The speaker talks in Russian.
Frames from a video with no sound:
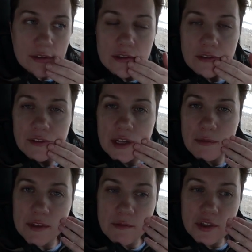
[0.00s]

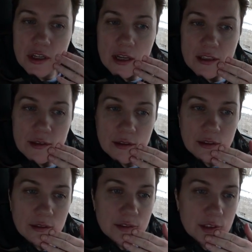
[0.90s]
время
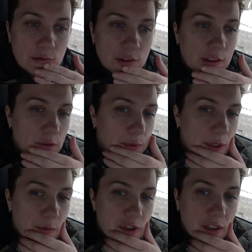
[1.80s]
смещается всего этого,
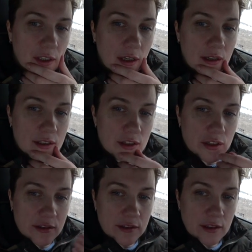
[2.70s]
потому что я
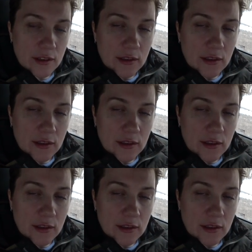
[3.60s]
сейчас